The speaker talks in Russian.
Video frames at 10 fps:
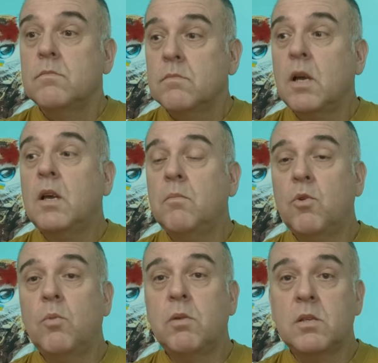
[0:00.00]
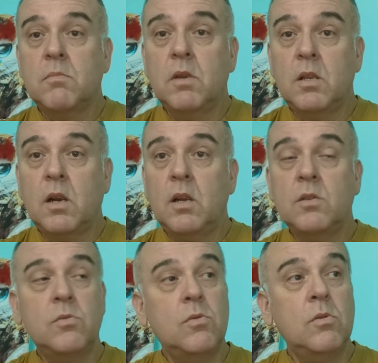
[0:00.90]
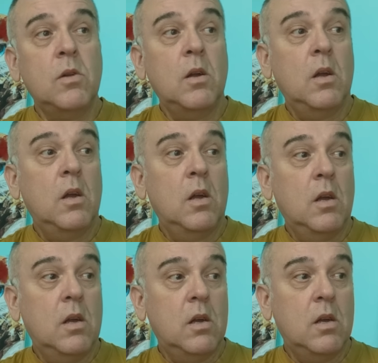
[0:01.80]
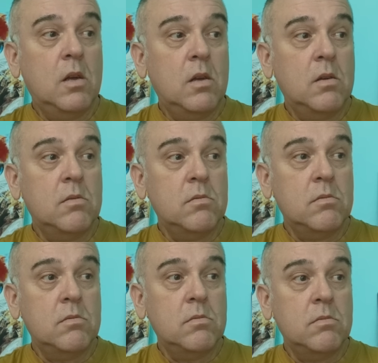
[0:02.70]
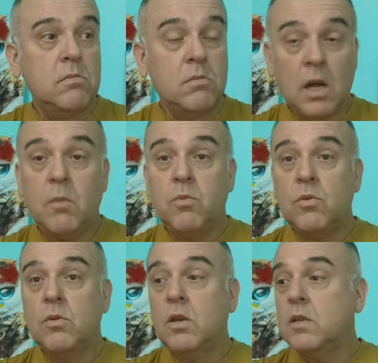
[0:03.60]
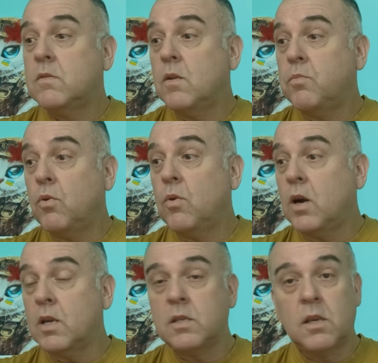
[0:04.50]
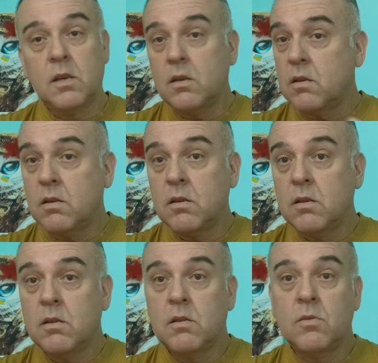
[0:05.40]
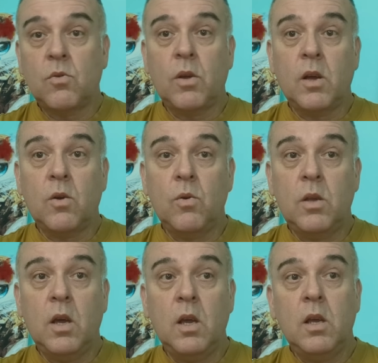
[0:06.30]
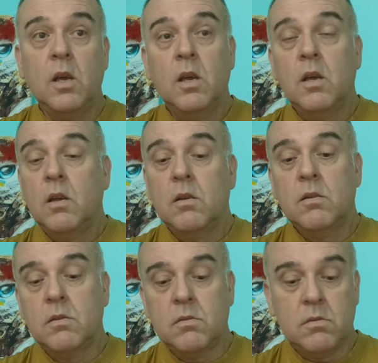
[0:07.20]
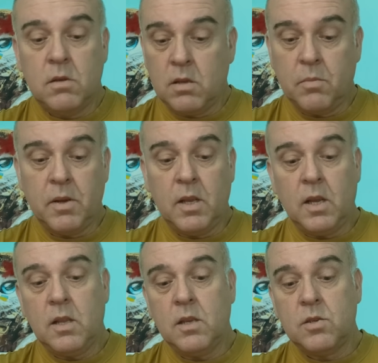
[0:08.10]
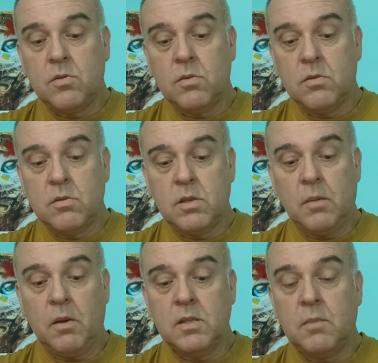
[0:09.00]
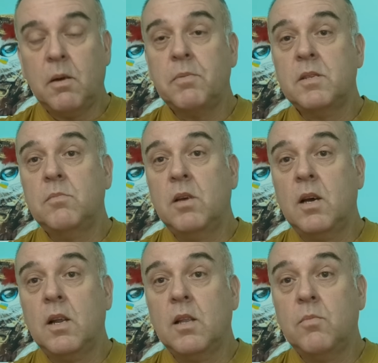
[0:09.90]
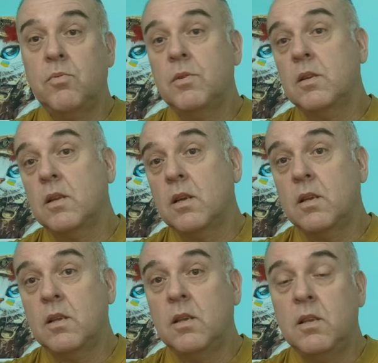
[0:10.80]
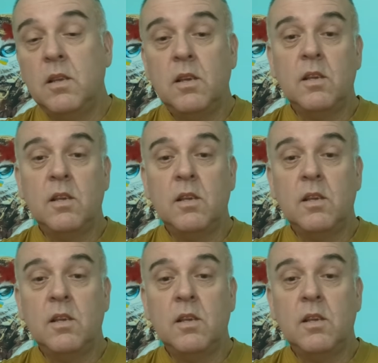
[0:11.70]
каким-то образом нейтрализуют. Э, да, будут действовать по указке других людей. Э, это понятно, что сама, сама по себе охрана Путина не